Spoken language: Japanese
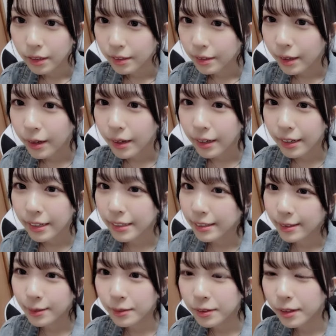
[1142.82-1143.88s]
ない
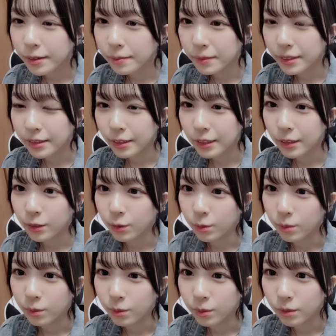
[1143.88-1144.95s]
牛タン麺ない
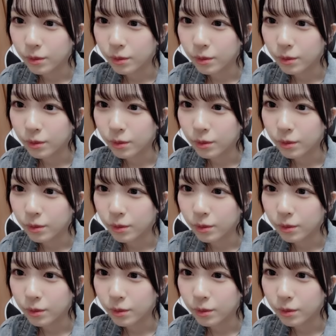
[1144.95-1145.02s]
の